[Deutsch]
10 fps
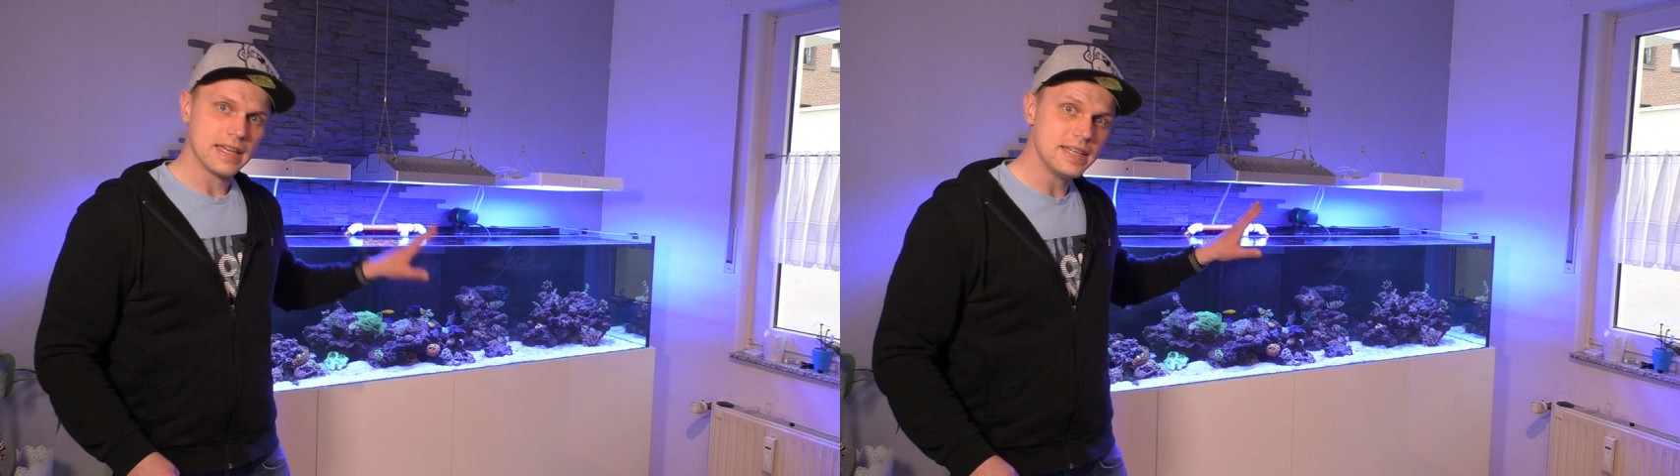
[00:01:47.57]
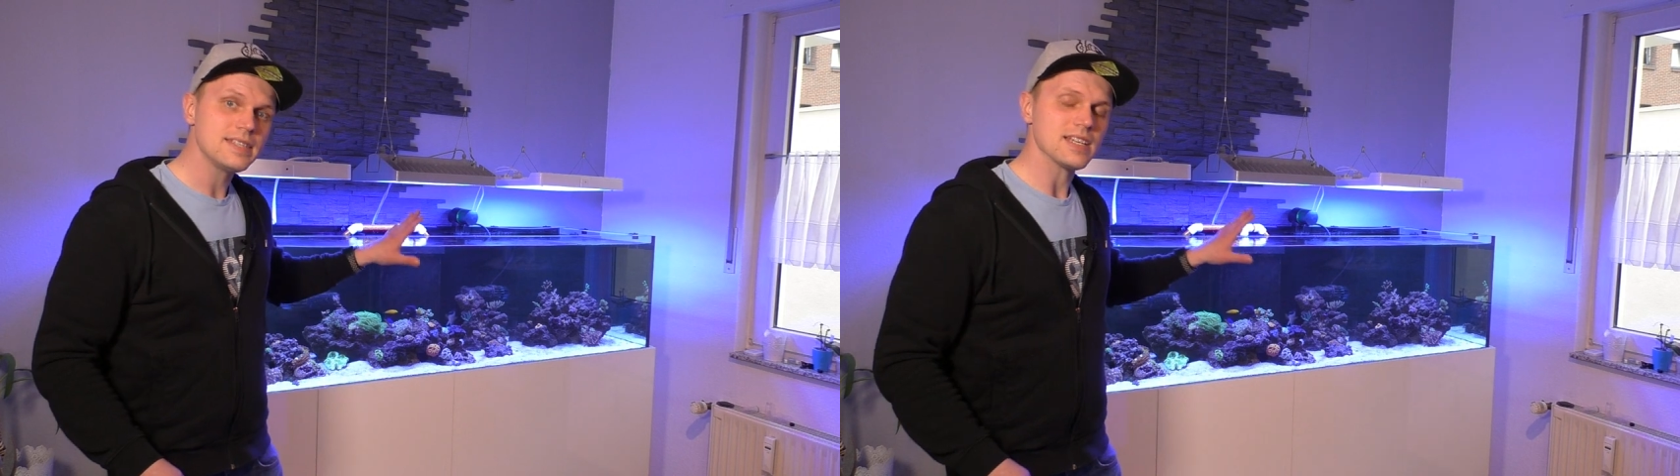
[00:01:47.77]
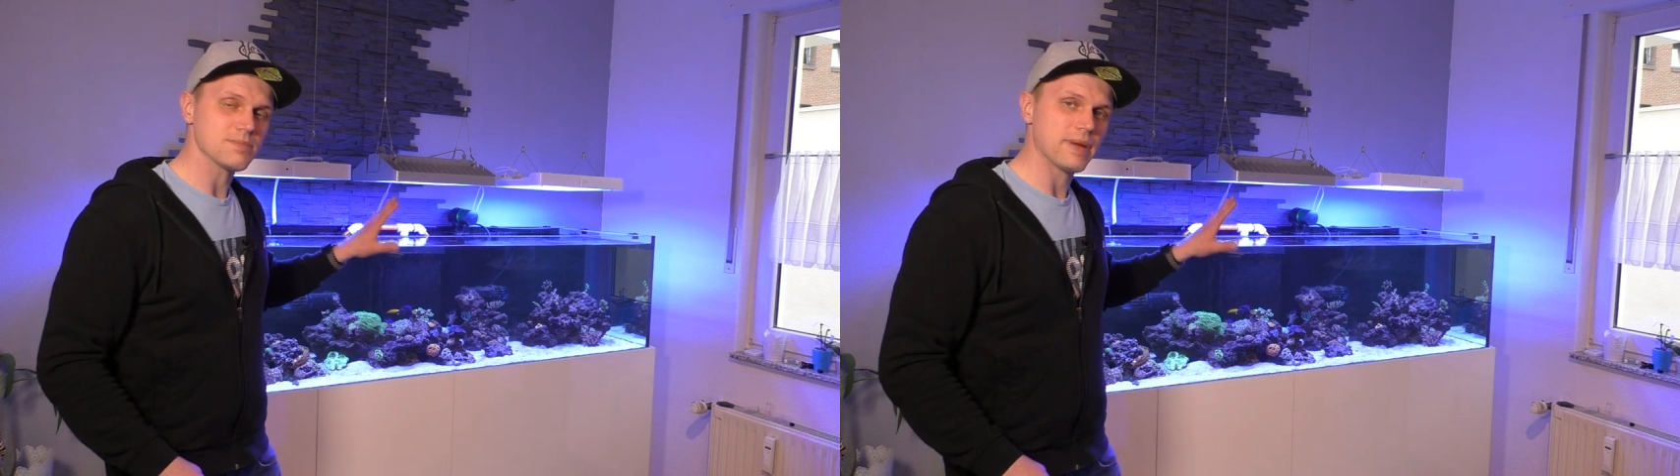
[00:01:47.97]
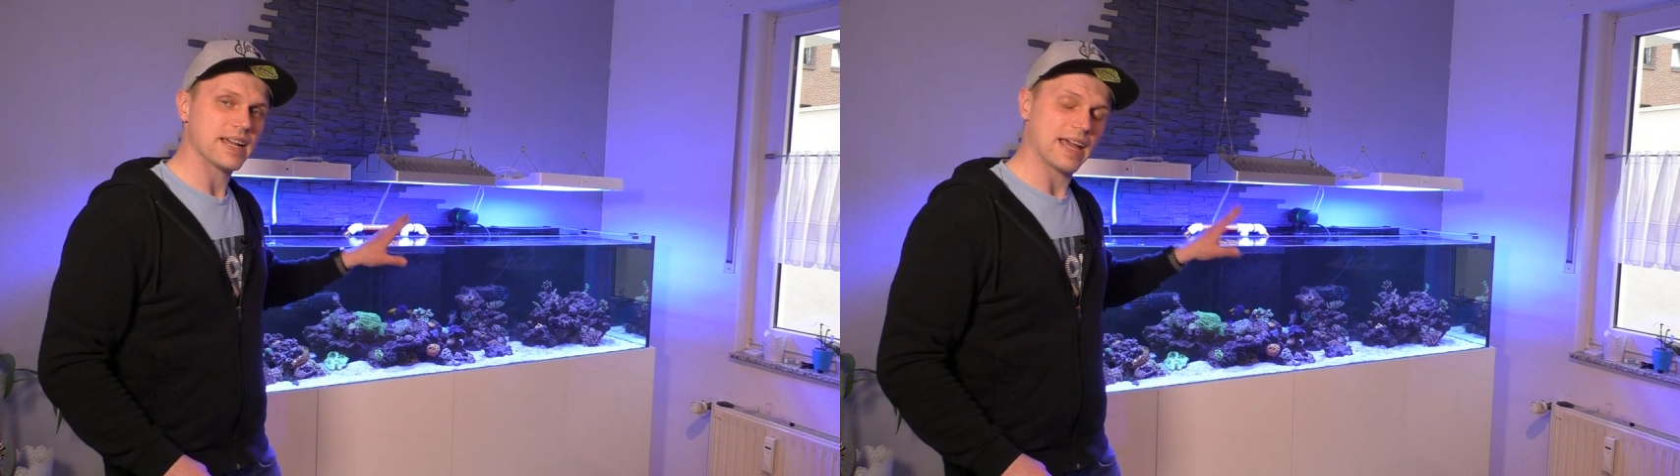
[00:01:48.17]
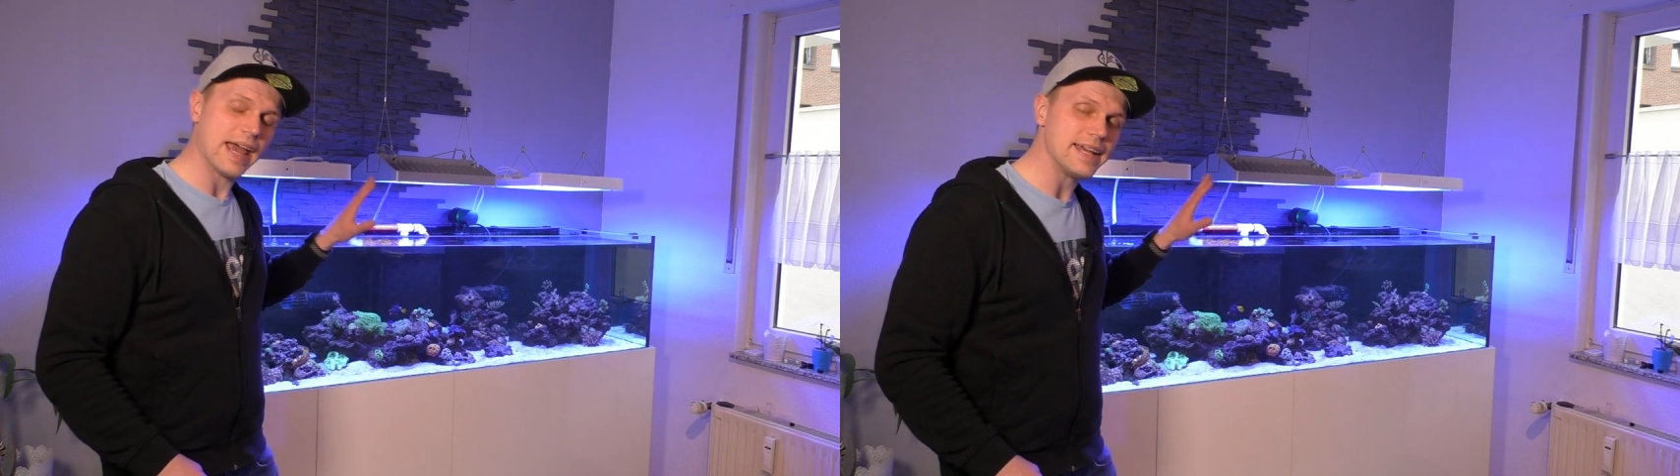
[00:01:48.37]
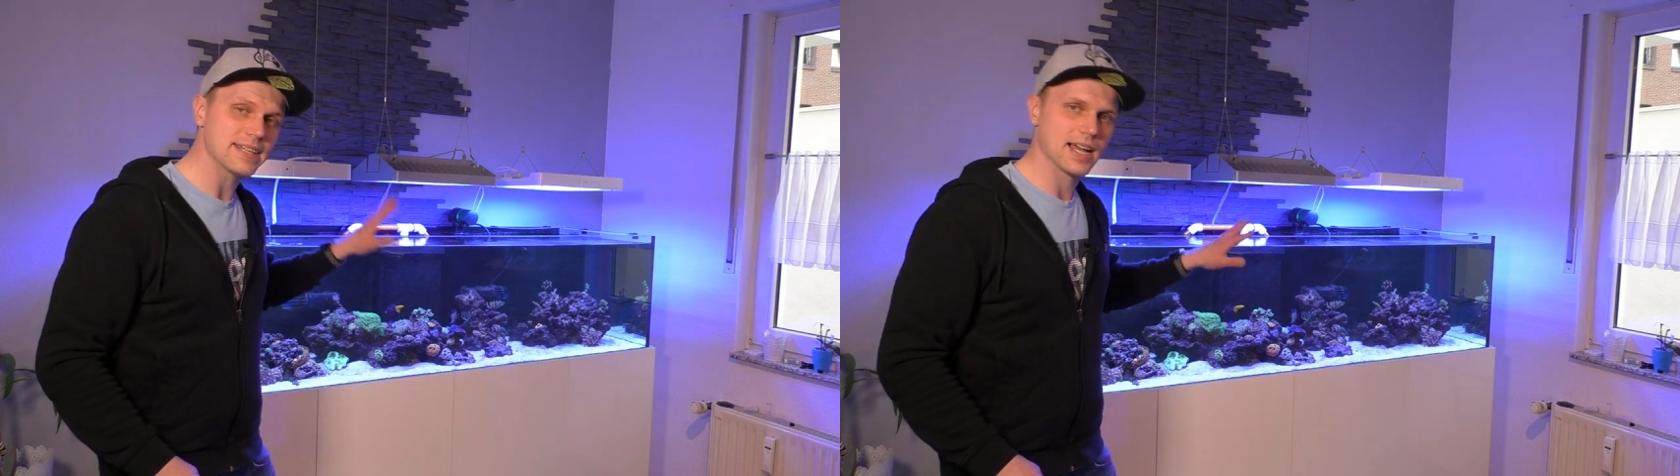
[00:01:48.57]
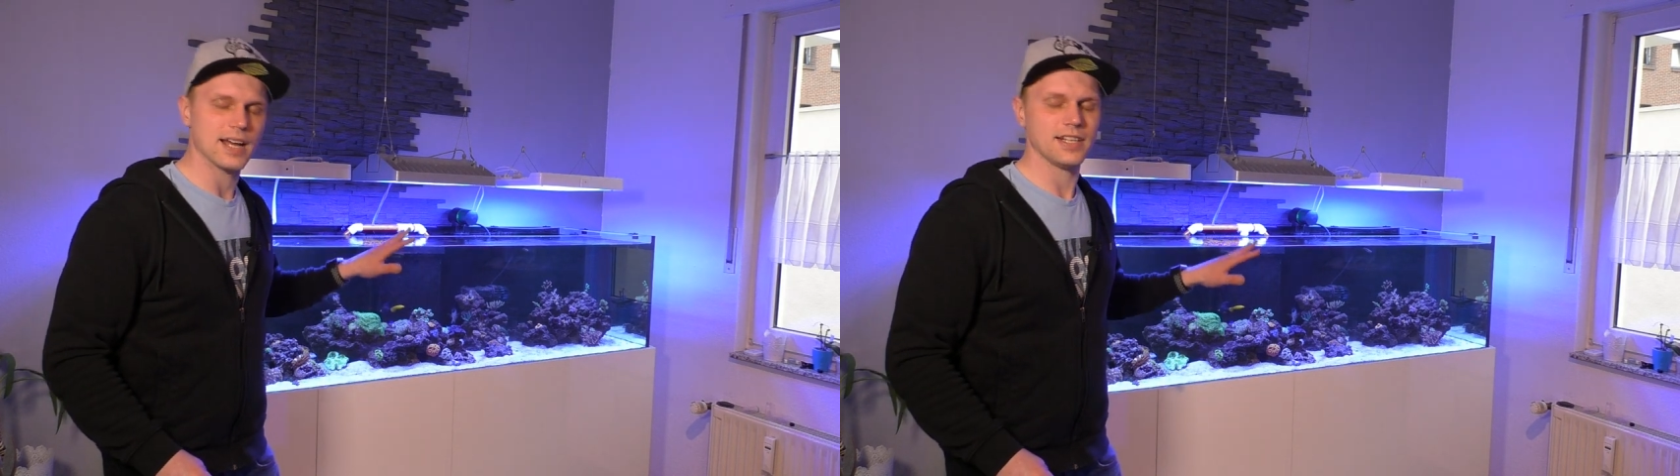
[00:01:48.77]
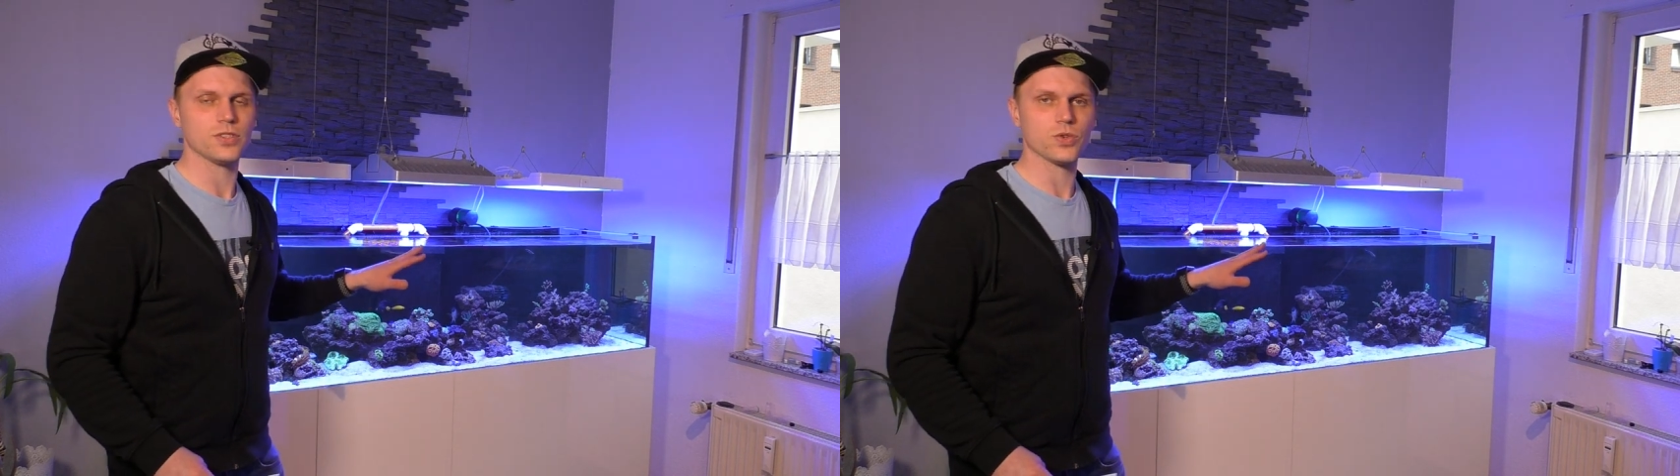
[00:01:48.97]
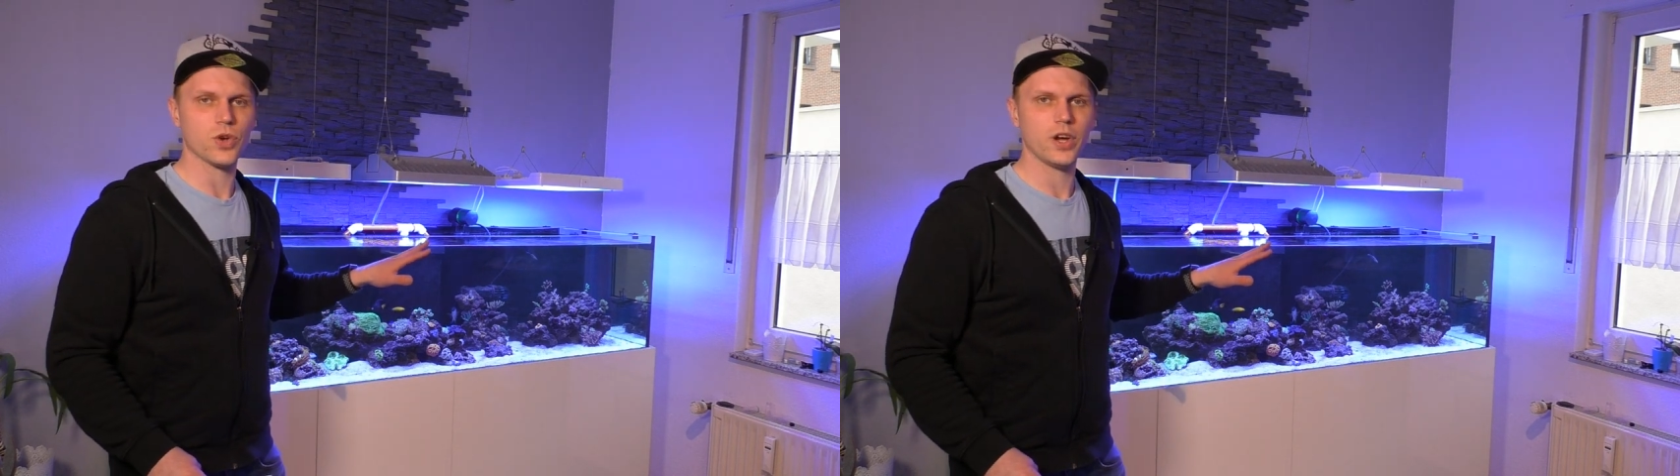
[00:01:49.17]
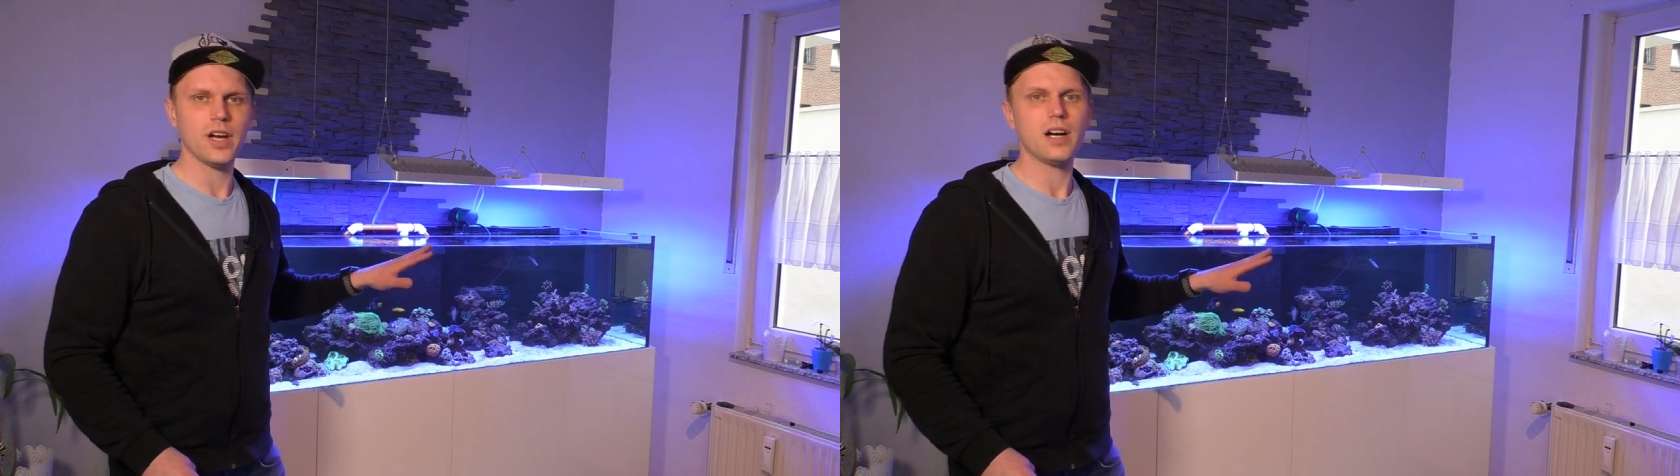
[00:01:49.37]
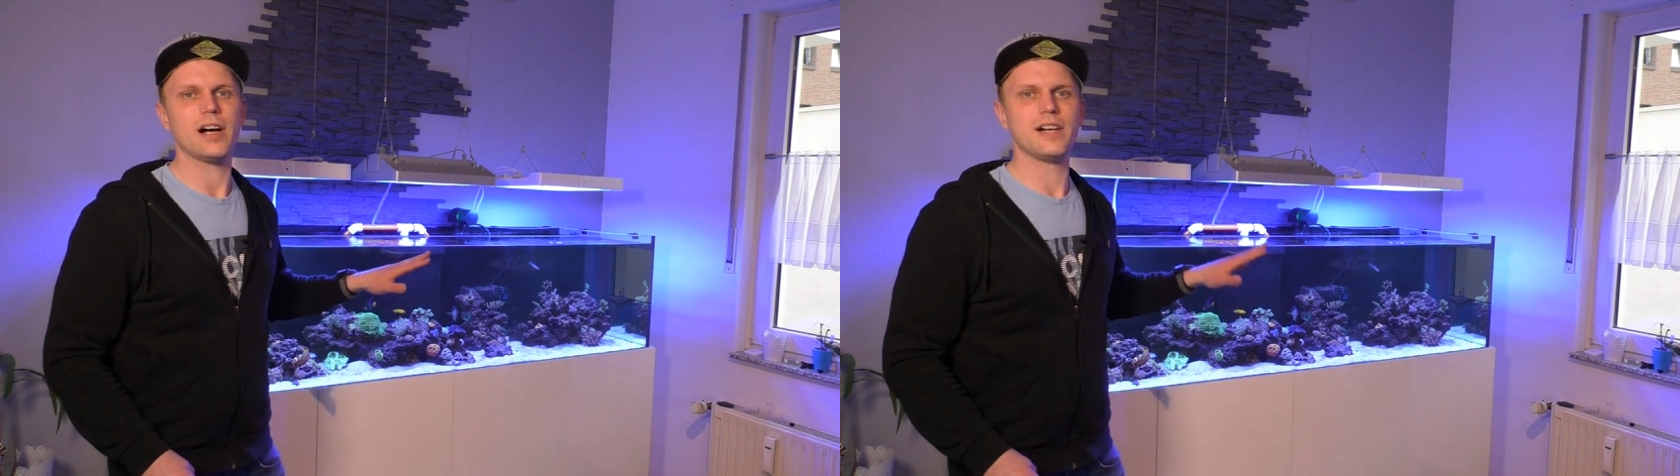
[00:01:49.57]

ist das Becken echt gar nicht so teuer.